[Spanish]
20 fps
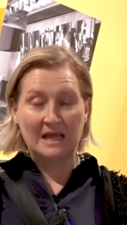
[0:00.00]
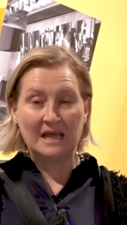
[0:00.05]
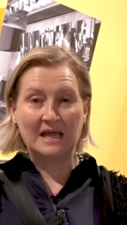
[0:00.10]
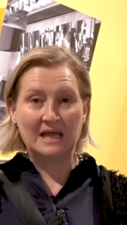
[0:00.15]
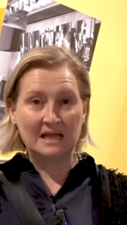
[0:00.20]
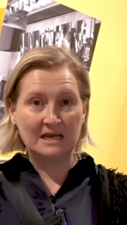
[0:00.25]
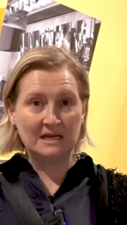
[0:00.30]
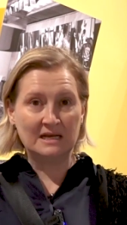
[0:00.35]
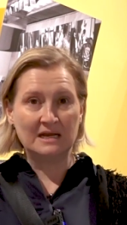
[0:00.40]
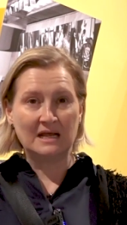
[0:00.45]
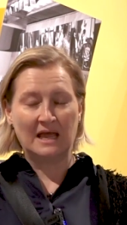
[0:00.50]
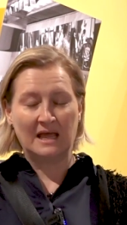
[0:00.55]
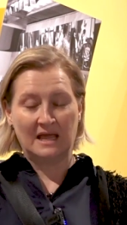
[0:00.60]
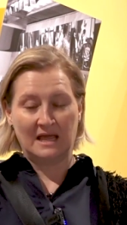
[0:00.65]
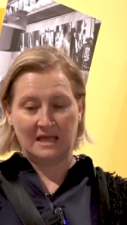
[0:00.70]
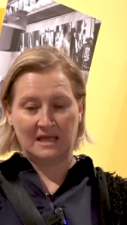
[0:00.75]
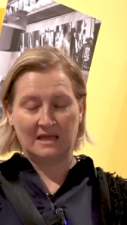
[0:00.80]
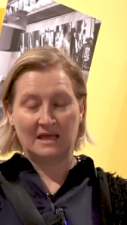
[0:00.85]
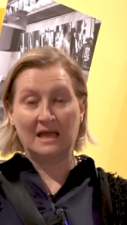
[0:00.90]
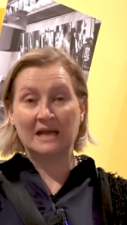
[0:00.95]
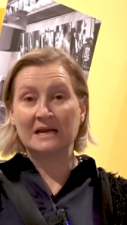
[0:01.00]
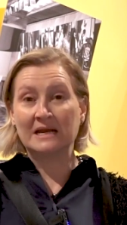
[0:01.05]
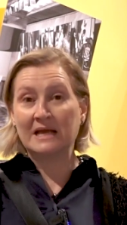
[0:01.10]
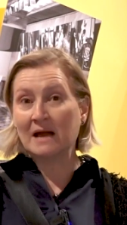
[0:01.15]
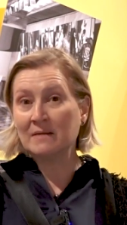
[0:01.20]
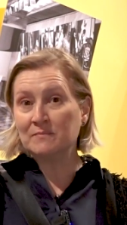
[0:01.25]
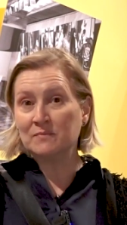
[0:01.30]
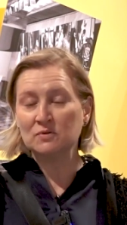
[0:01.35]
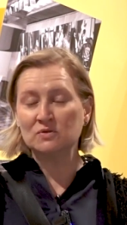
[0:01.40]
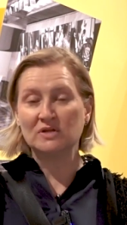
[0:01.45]
el, eh,
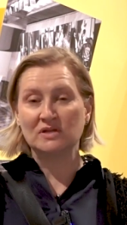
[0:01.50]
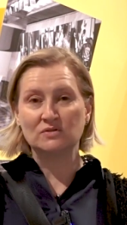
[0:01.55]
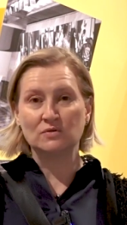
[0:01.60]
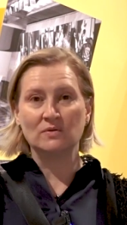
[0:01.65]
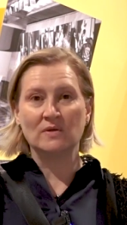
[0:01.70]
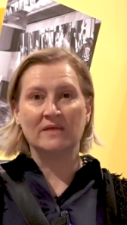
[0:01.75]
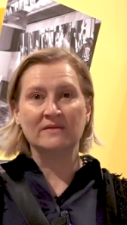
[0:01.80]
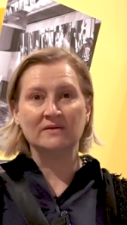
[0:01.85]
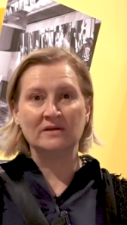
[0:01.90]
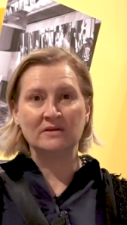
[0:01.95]
campus de Ciudad